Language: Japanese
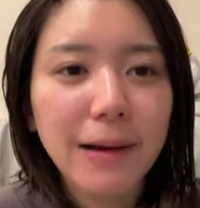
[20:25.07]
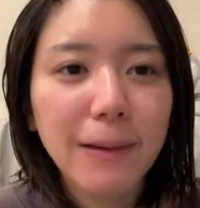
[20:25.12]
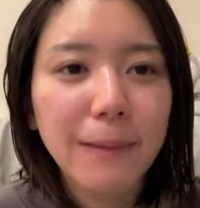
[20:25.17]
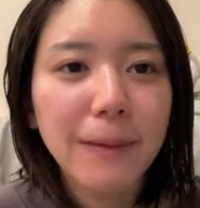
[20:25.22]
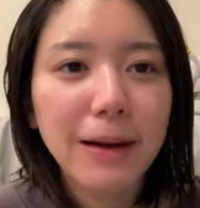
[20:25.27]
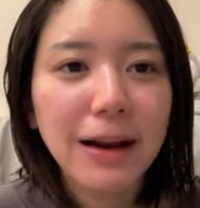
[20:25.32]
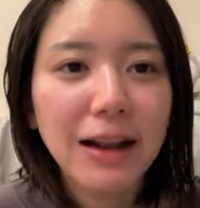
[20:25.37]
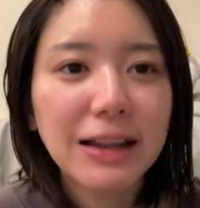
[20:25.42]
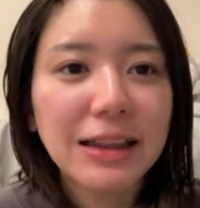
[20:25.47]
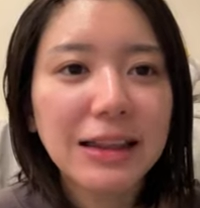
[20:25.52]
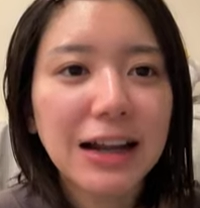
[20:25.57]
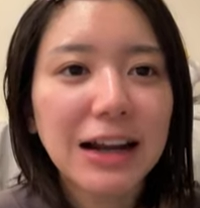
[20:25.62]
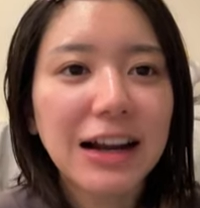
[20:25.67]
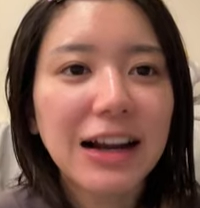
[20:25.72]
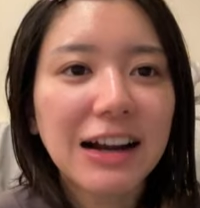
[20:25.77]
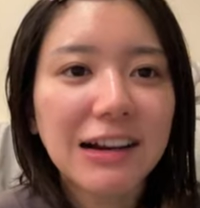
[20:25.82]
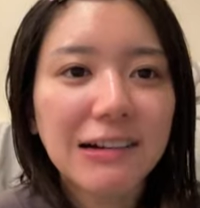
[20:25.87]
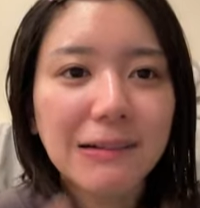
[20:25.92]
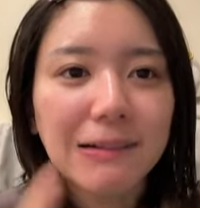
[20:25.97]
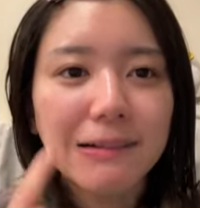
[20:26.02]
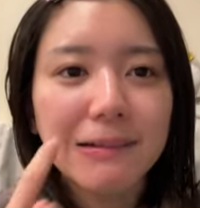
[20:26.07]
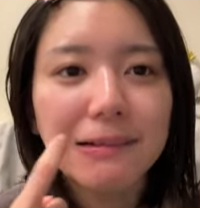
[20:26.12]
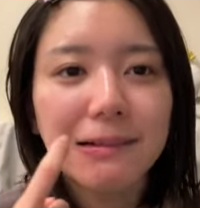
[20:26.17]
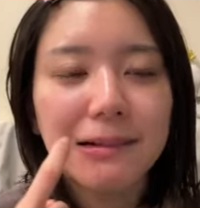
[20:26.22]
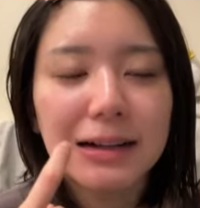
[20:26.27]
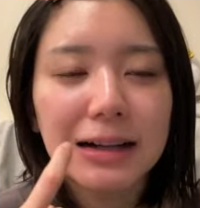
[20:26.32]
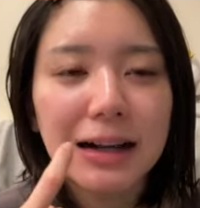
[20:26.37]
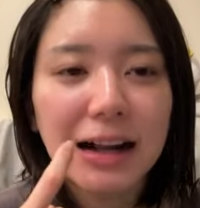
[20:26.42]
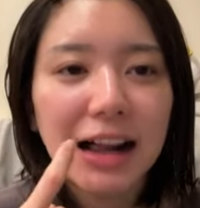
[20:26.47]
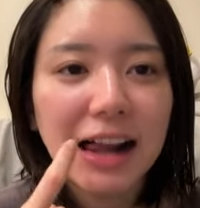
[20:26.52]
笑ったらさここの
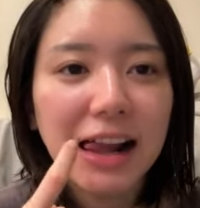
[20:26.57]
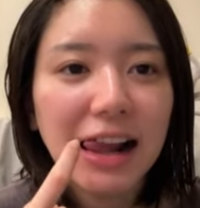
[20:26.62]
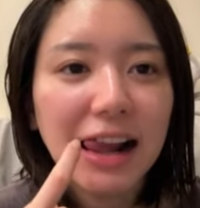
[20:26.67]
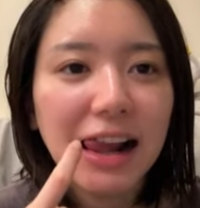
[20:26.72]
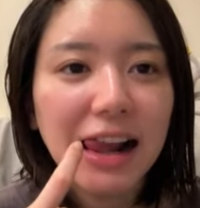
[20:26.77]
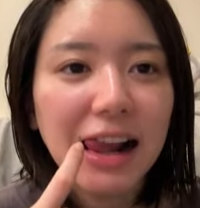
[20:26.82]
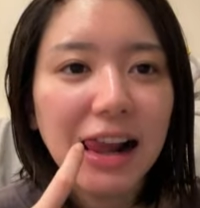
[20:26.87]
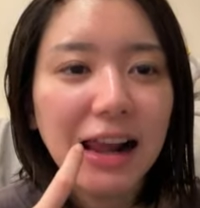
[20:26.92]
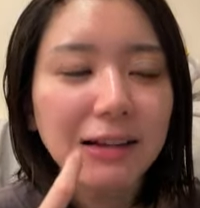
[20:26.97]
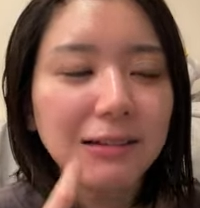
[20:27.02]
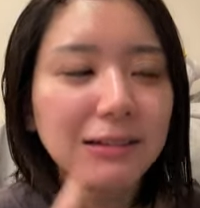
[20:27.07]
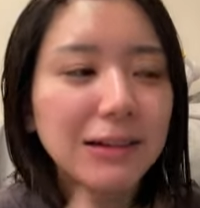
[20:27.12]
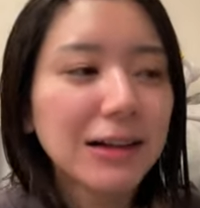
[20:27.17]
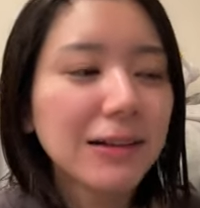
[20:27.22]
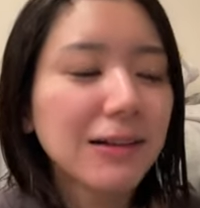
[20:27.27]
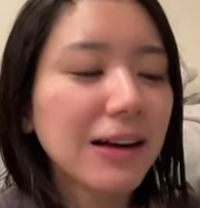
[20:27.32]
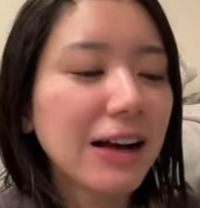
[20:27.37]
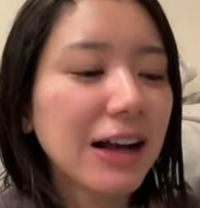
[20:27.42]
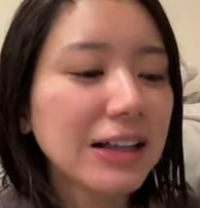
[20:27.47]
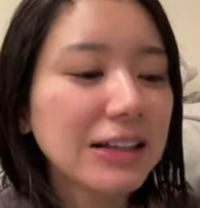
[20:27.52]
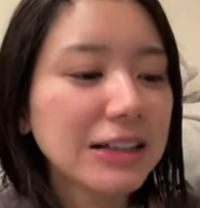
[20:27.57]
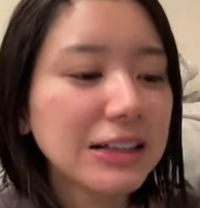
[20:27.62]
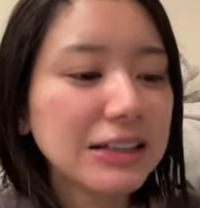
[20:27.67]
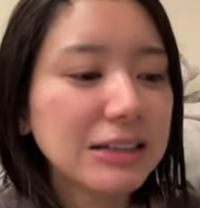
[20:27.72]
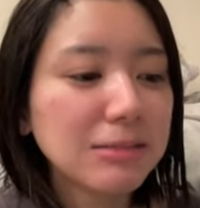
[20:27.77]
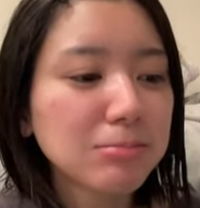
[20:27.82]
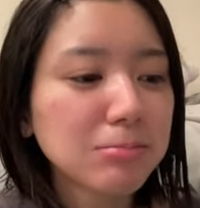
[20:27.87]
さ上の歯に